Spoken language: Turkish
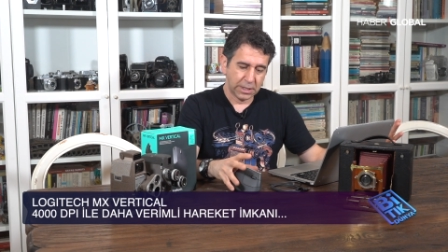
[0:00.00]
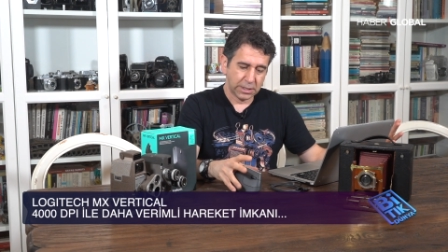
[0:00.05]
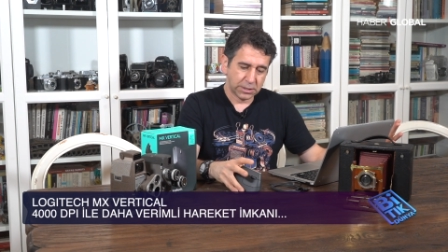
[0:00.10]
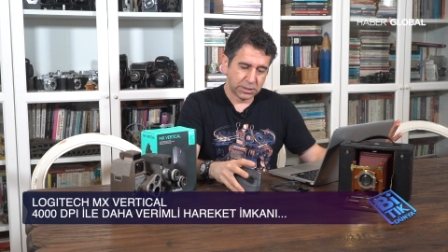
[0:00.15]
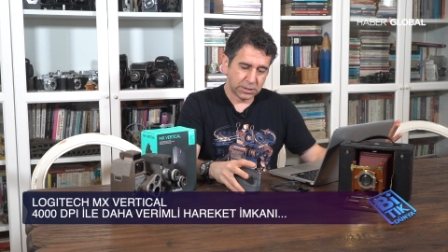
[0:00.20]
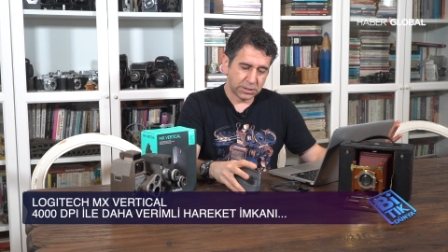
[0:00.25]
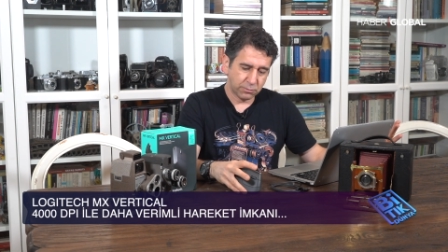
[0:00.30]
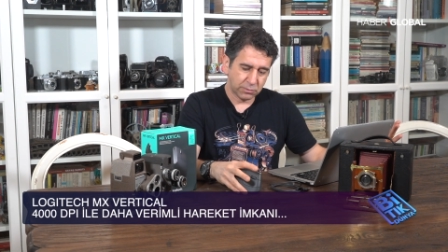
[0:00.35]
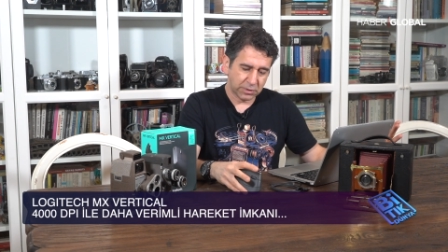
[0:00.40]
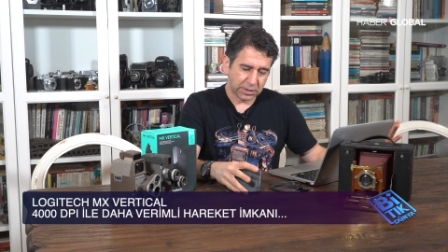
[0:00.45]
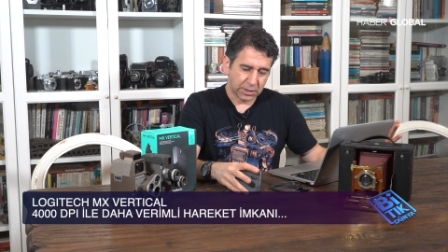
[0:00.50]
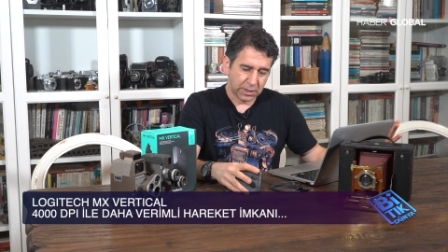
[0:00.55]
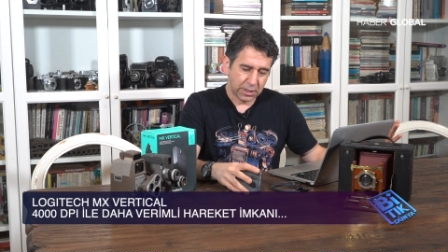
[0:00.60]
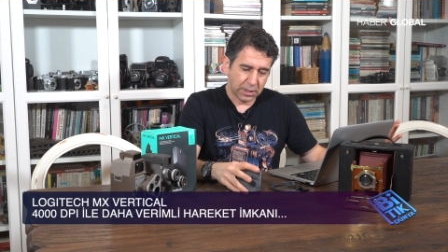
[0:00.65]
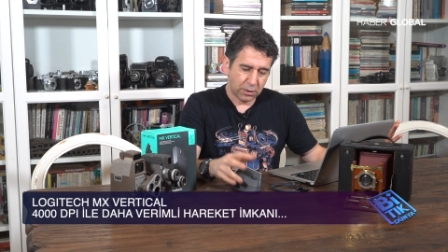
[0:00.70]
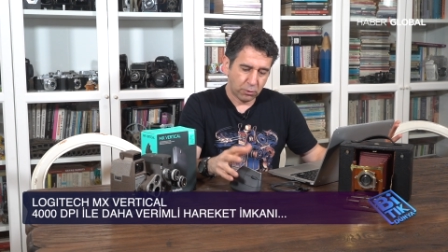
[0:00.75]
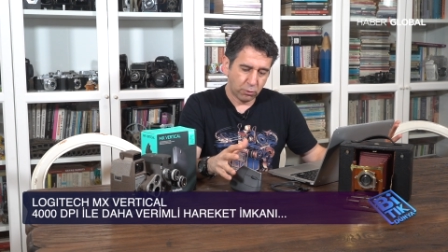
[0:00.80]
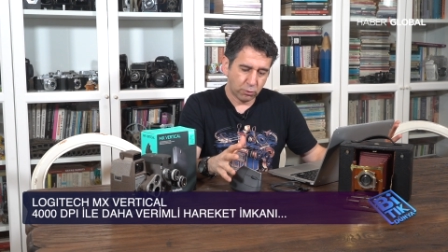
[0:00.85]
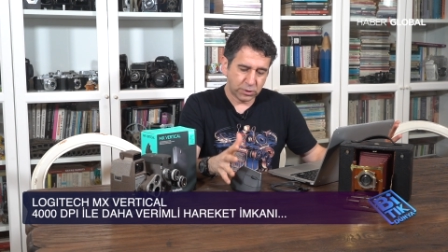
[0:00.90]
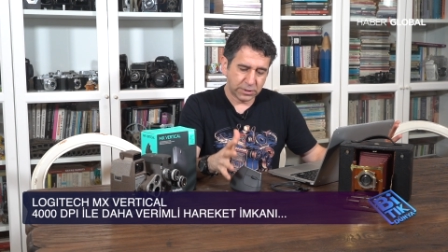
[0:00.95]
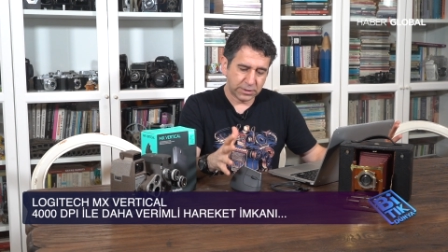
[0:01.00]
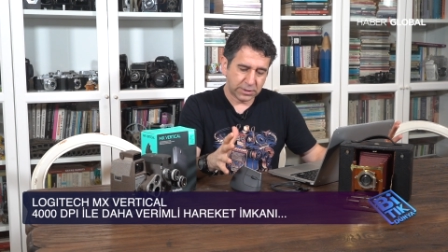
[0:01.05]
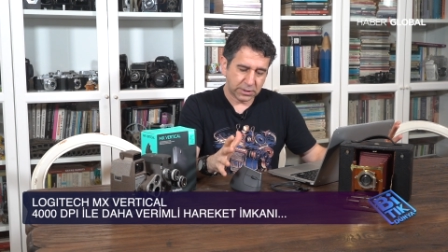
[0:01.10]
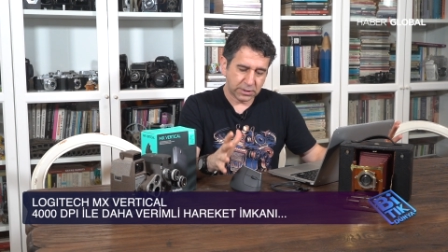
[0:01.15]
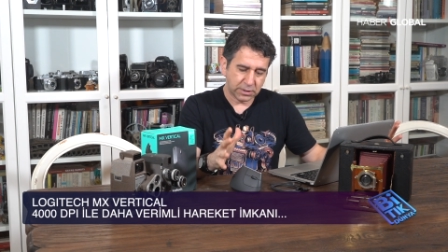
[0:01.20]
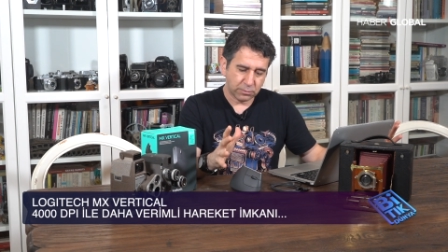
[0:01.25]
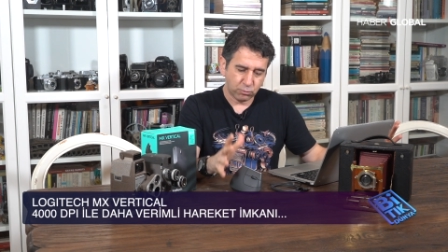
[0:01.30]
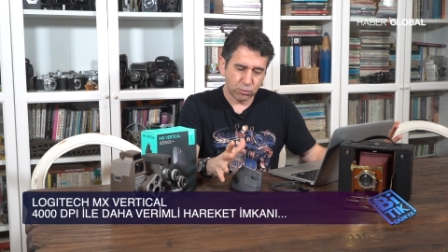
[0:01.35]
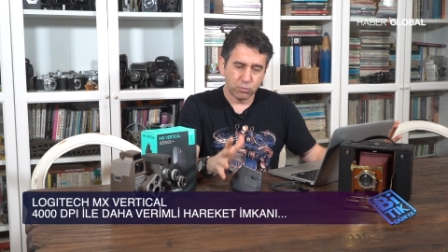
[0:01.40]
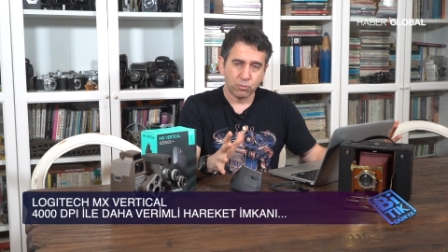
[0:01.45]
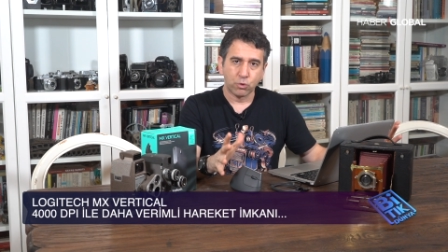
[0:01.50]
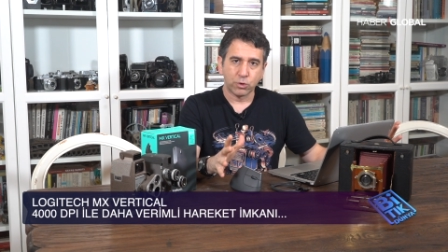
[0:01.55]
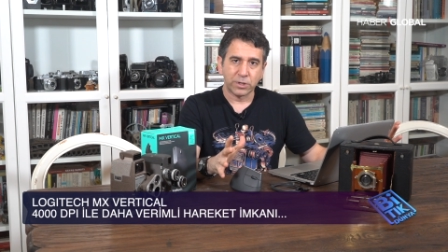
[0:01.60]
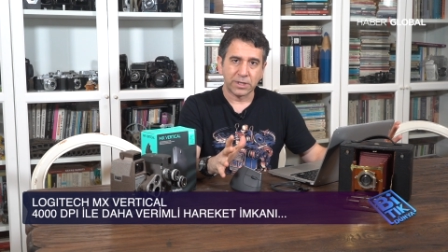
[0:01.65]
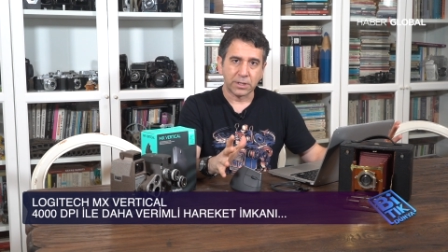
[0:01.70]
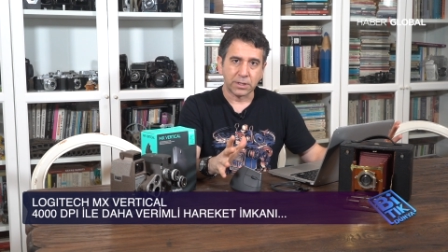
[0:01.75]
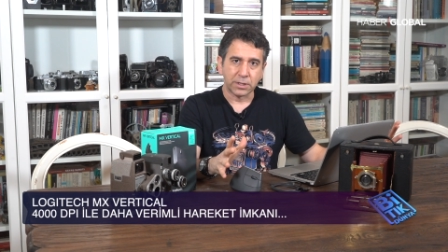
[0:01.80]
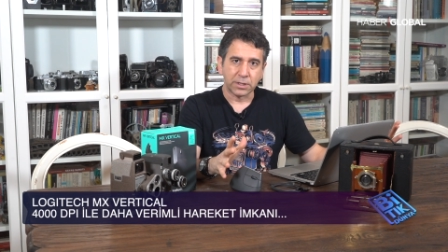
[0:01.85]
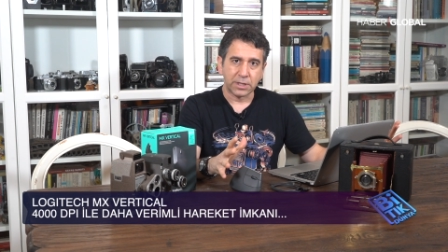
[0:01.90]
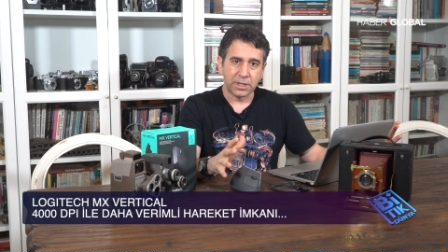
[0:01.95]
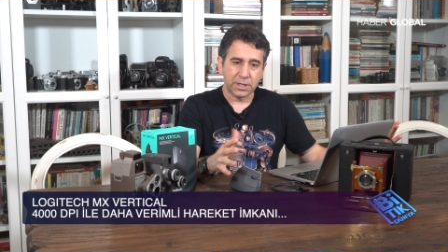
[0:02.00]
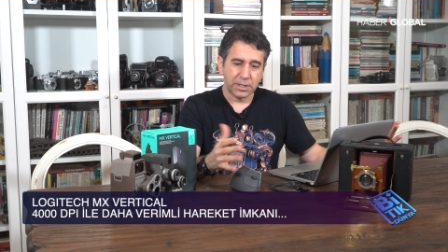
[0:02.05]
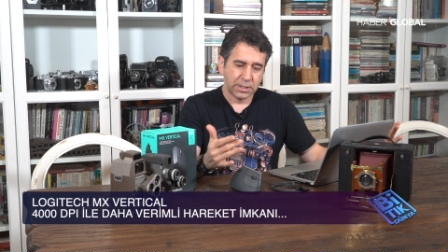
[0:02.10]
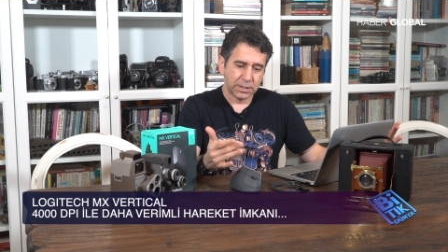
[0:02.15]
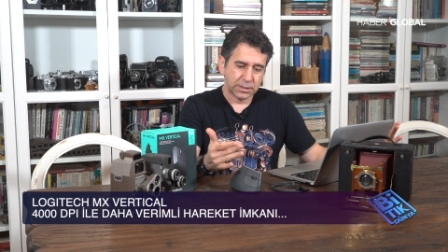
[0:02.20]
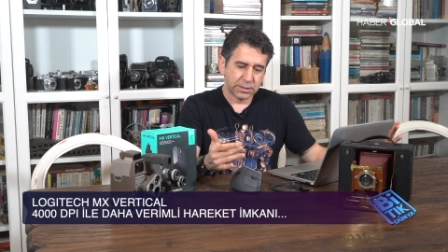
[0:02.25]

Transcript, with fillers: Şimdi Logitech'in bu modelinde